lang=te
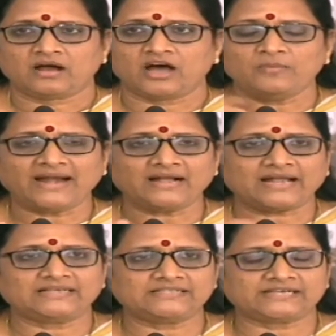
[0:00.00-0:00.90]
అనుమానం
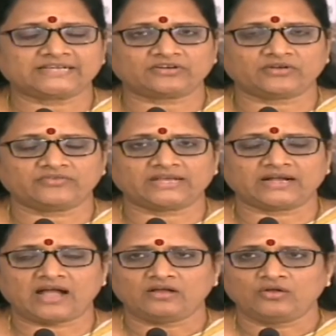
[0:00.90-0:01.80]
కలిగించేటటువంటి
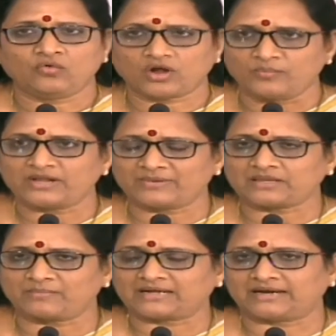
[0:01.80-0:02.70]
విధంగా ఒక
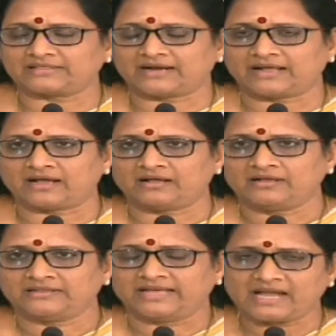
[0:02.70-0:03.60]
ముఖ్యమంత్రి మాట్లాడతాడా
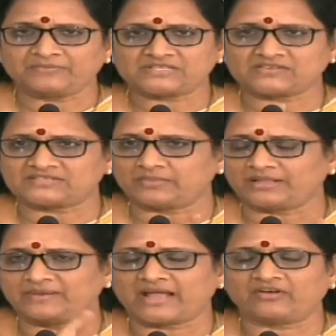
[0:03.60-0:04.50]
దర్యాప్తు సంస్థల
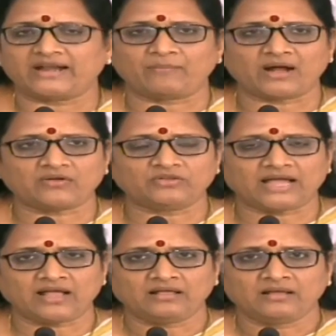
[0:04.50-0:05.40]
మీద మీకేమన్నా నమ్మకం
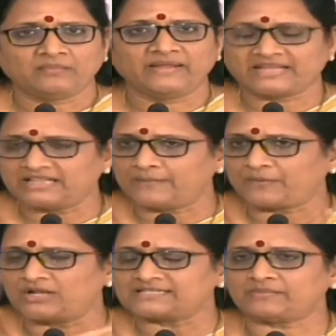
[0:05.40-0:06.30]
ఉందా మీ కింది
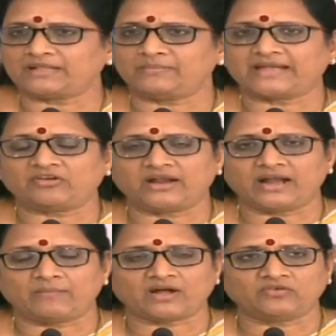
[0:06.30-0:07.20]
పోలీసుల మీద మీకేమన్నా
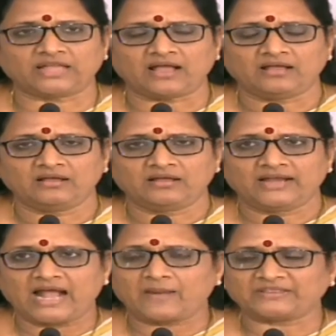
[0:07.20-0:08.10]
నమ్మకం ఉందా
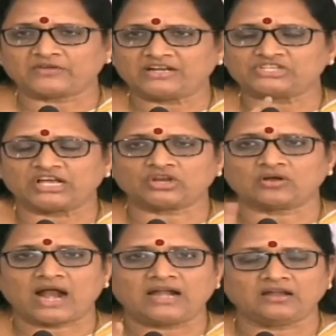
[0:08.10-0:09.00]
లేకపోతే వాళ్ళు చేతులు
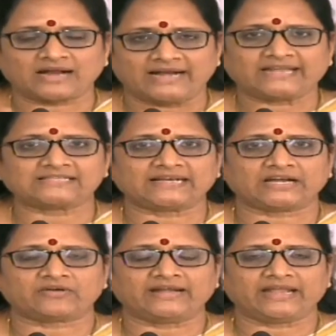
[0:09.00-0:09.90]
కాళ్ళు
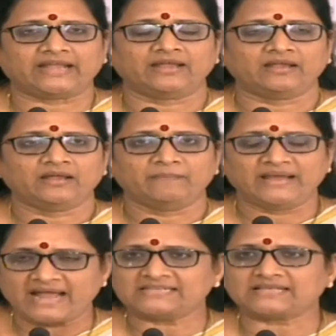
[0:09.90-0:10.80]
కట్టేసేటటువంటి
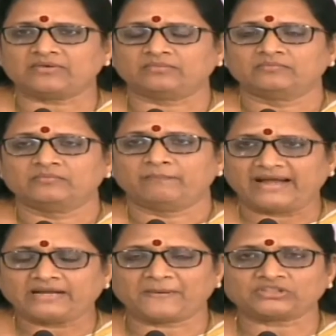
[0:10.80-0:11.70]
మీ నైజం
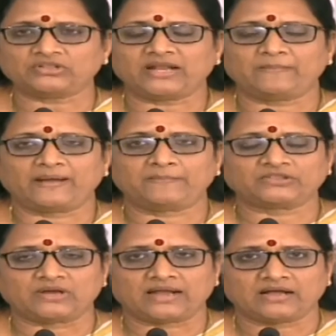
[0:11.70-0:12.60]
బయటపడుతుందని
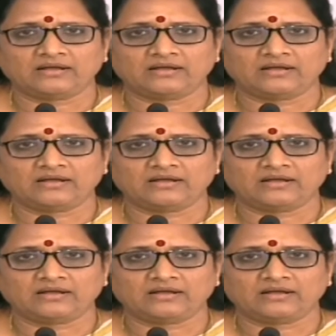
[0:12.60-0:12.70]
భయపడుతున్నారా